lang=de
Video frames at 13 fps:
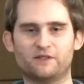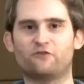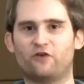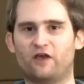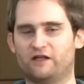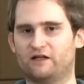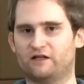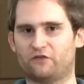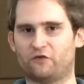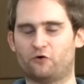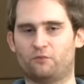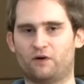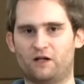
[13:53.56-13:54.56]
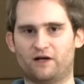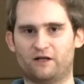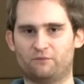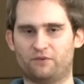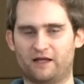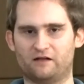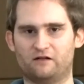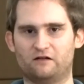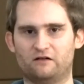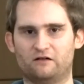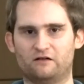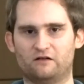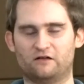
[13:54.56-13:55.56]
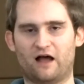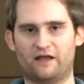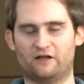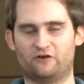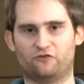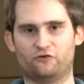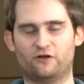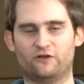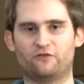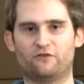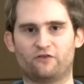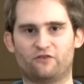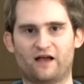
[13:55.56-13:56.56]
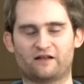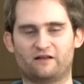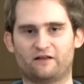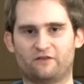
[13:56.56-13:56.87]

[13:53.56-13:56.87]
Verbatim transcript: erinnern, dass auch mal bei einem Panel äh, einer von Ulysses gesagt hat,